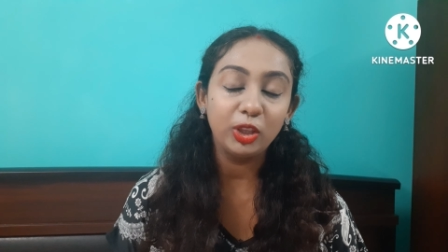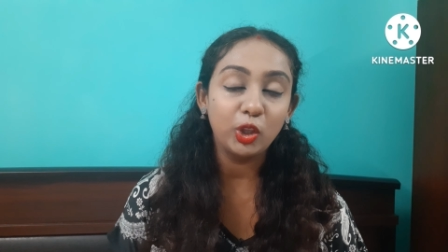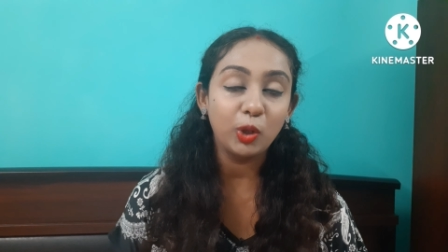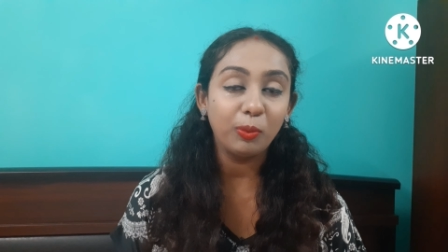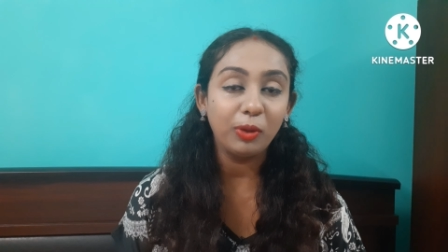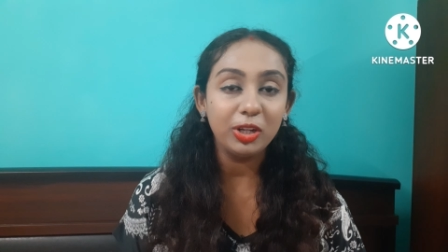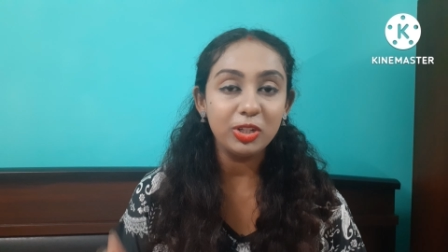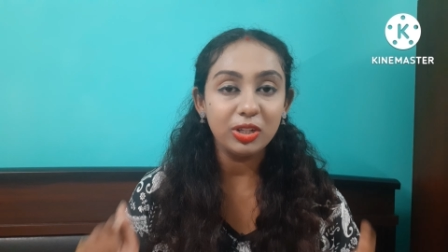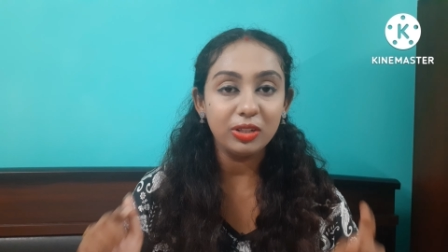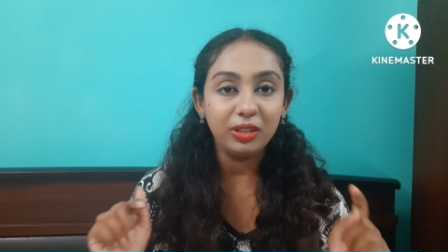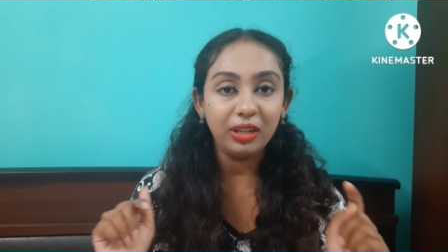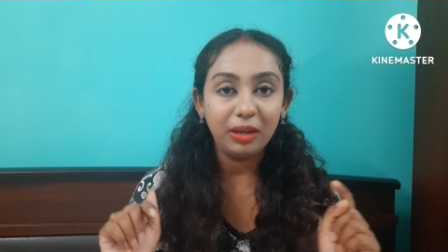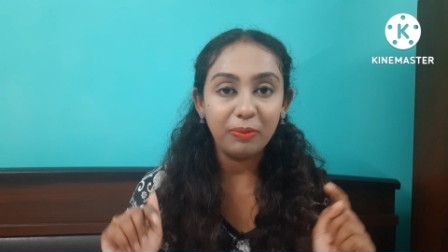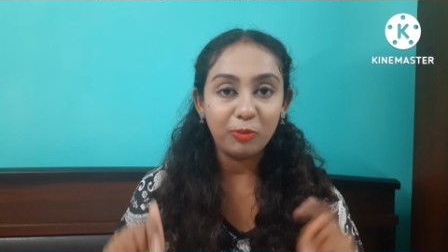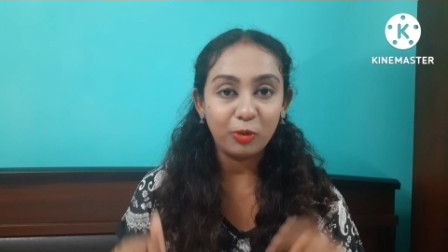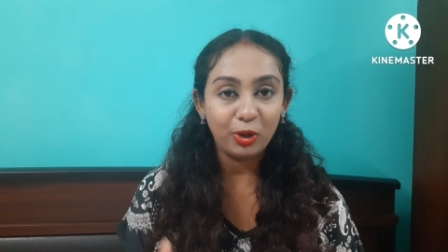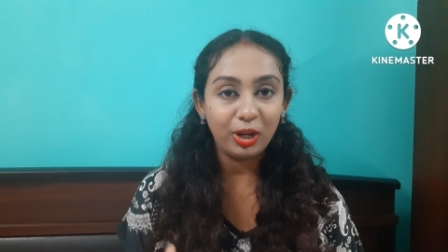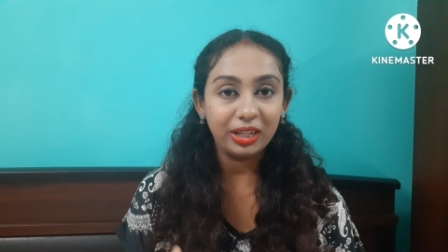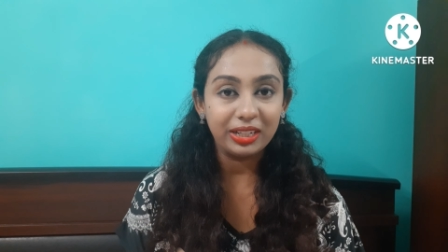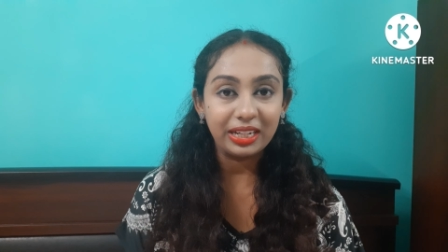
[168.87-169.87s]
তোমরা যদি এই
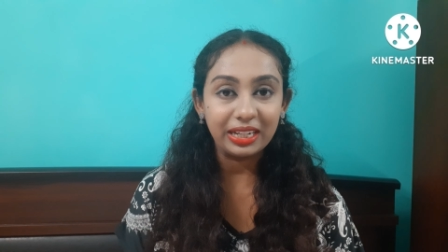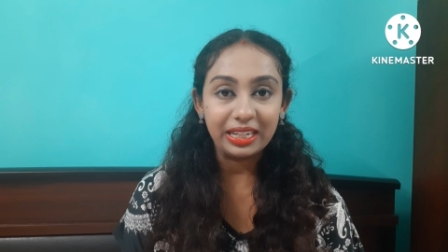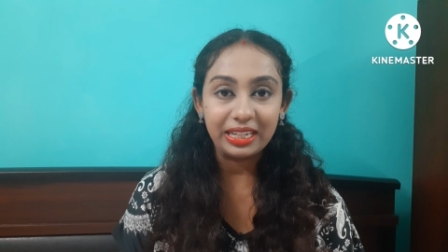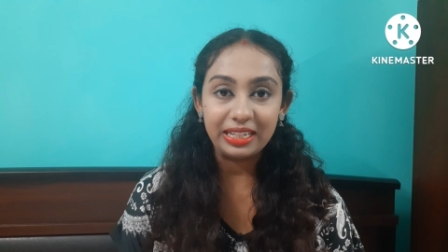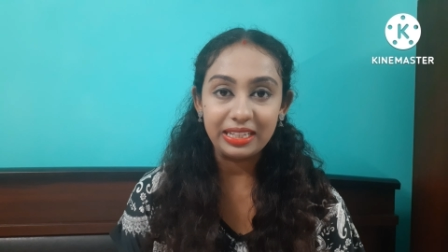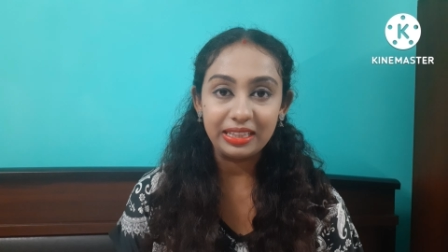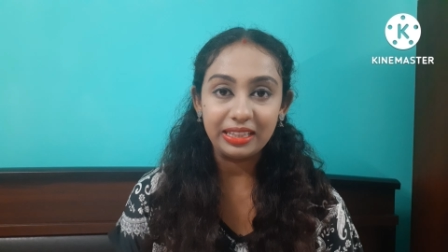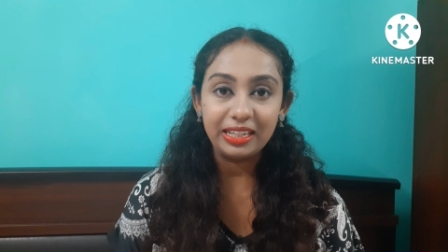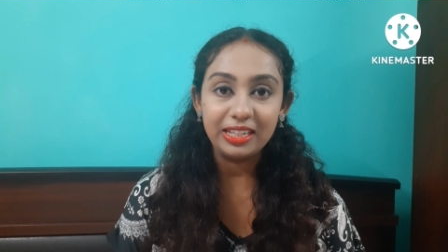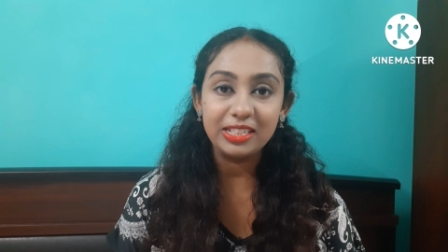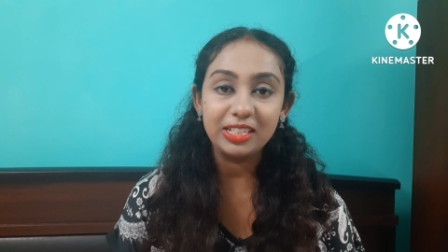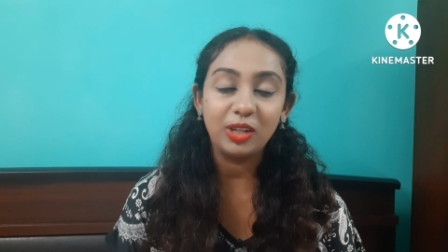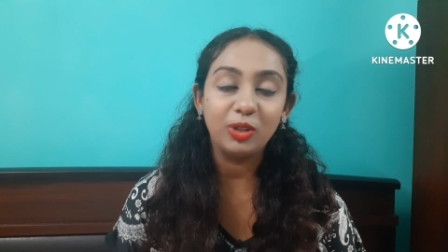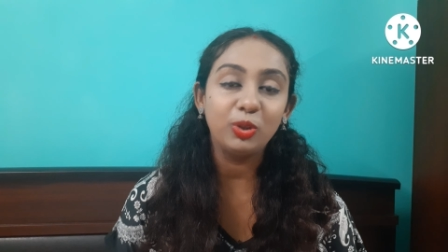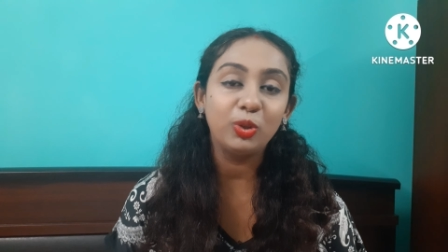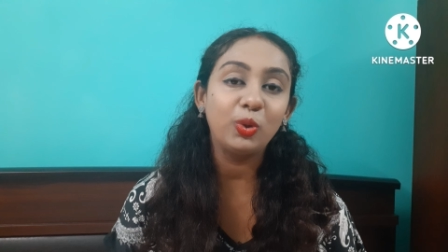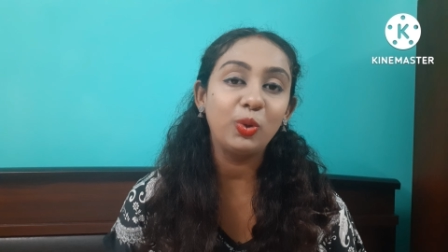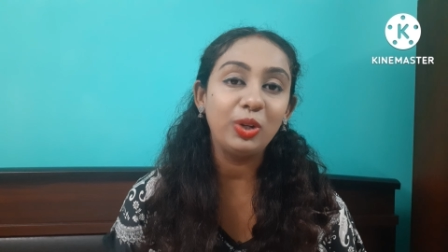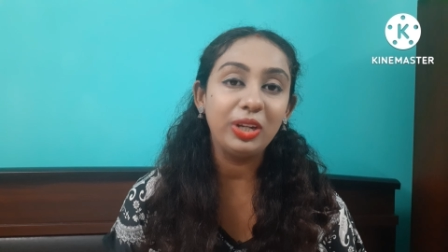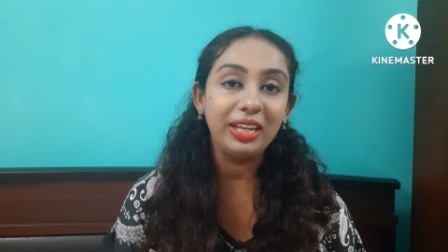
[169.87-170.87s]
প্রোডাক্টটা কিনতে চাও
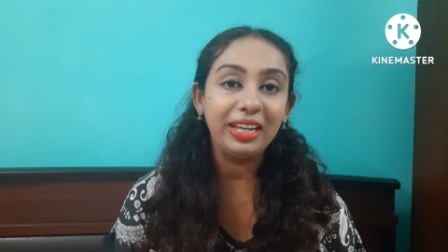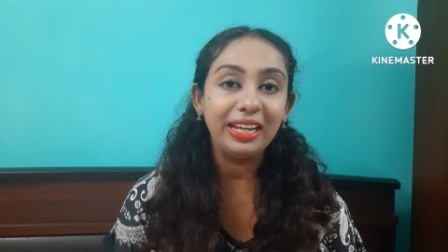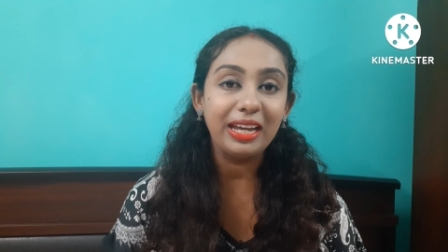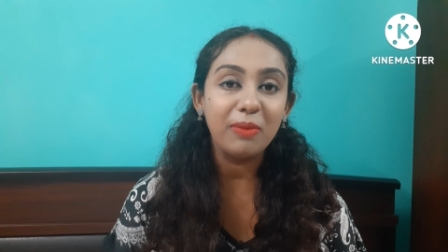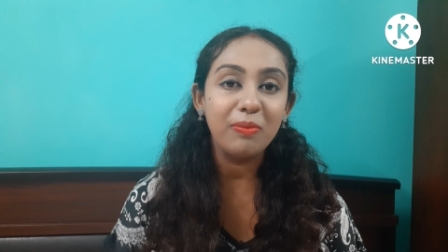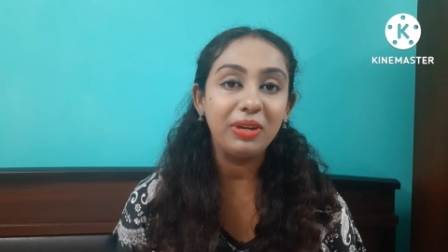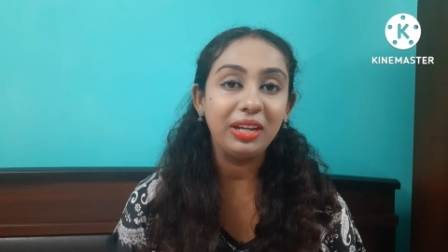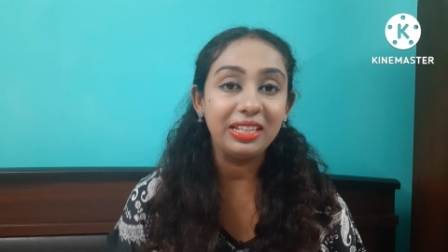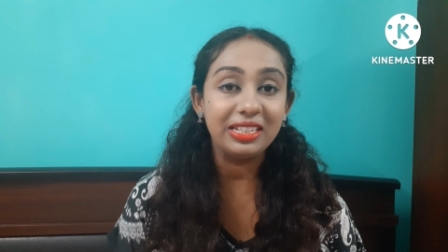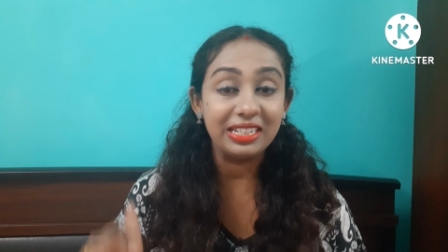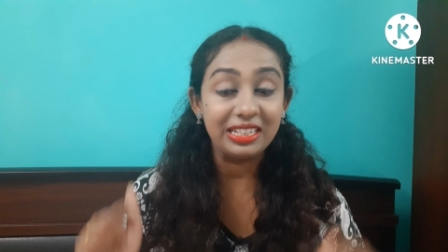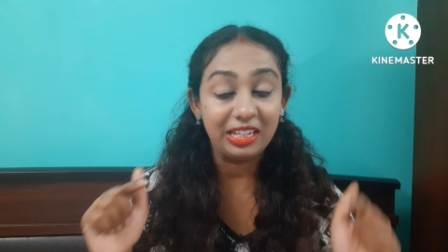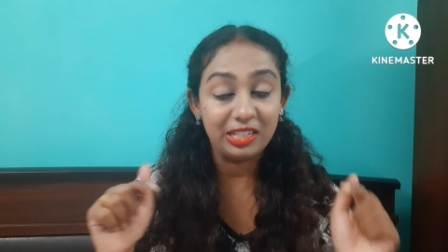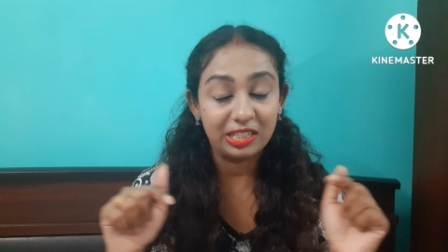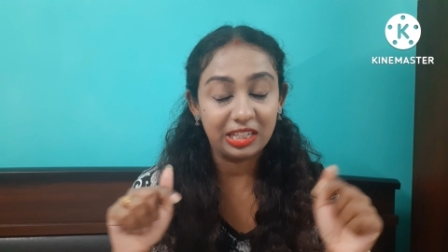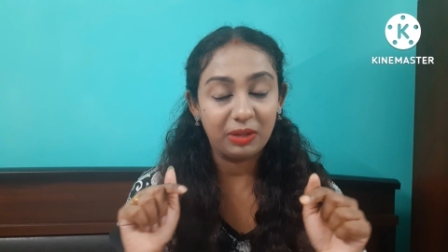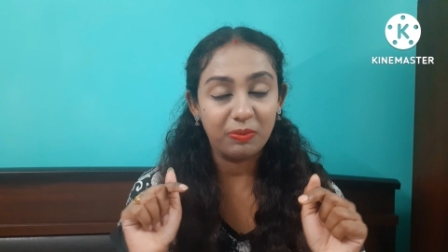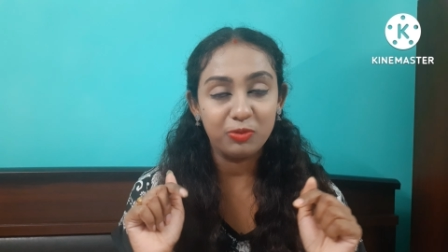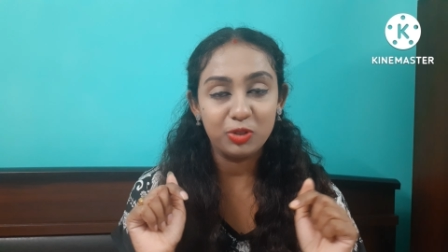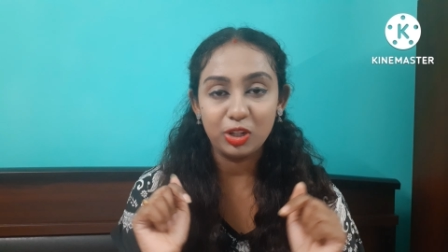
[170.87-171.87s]
তো লিঙ্ক আমি নিচে
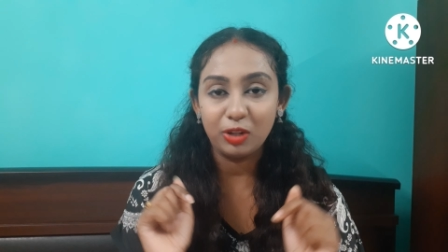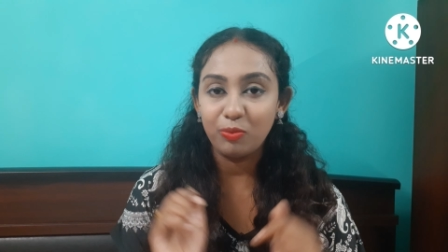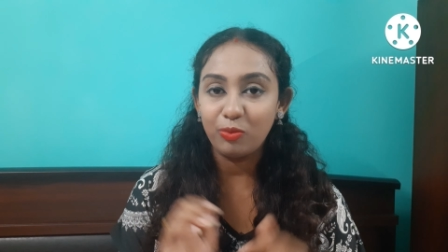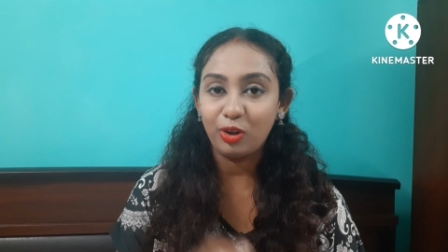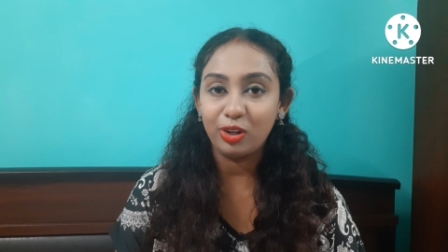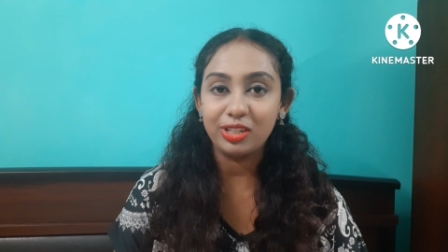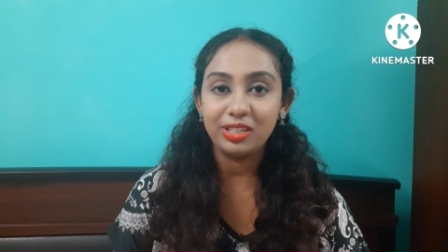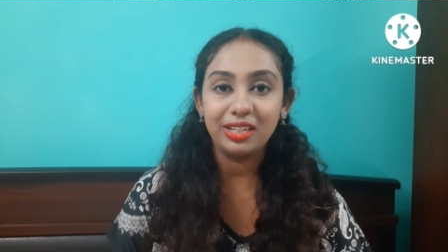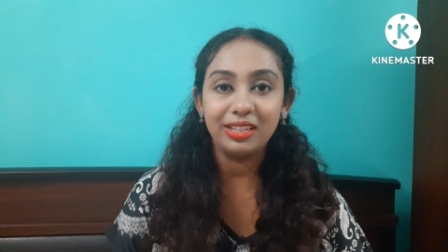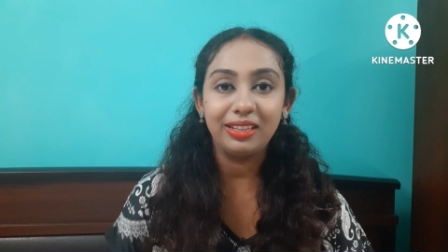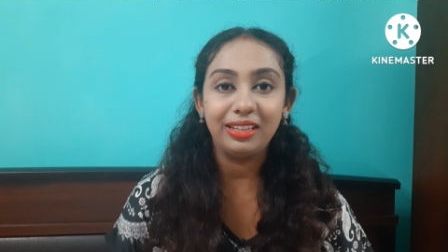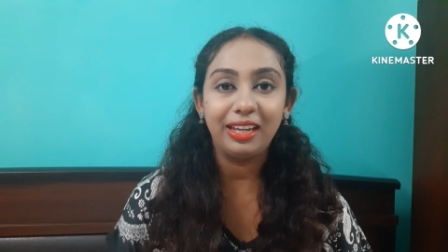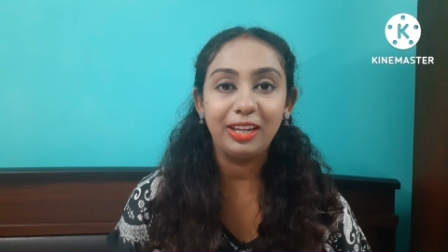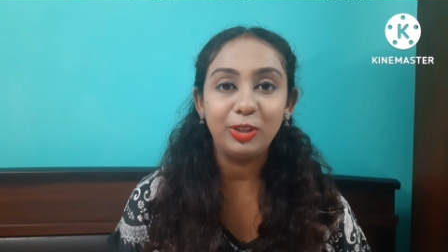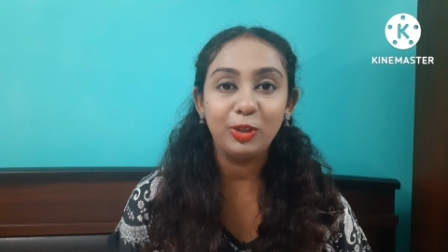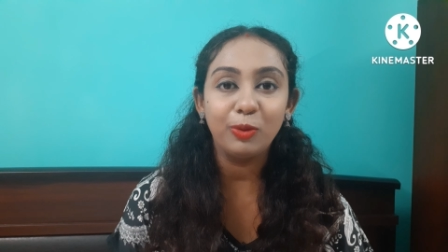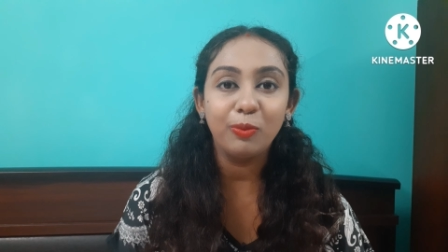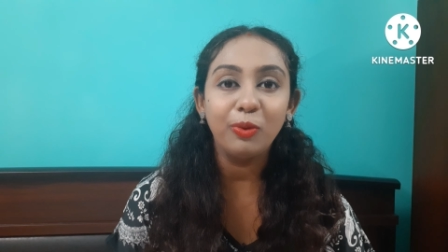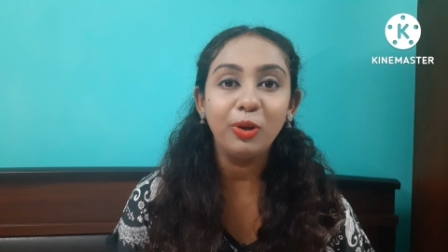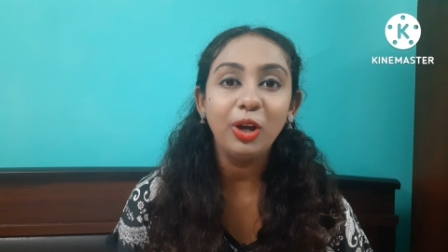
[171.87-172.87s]
ডেসক্রিপশন বক্সে দিয়ে
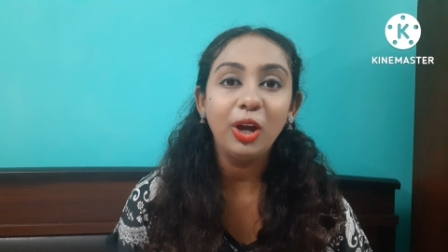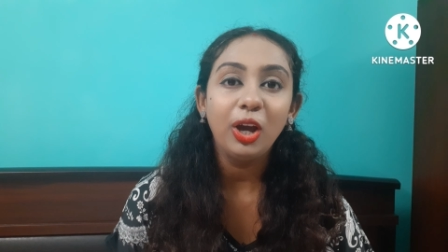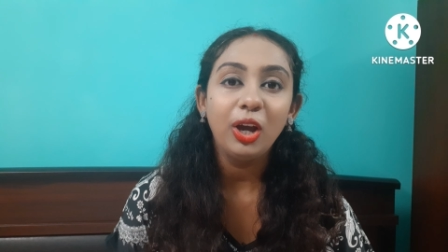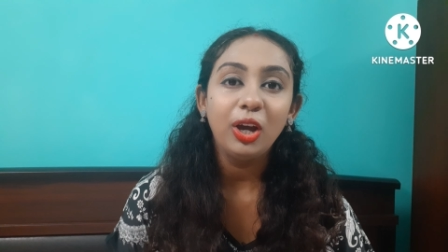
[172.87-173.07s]
দেবো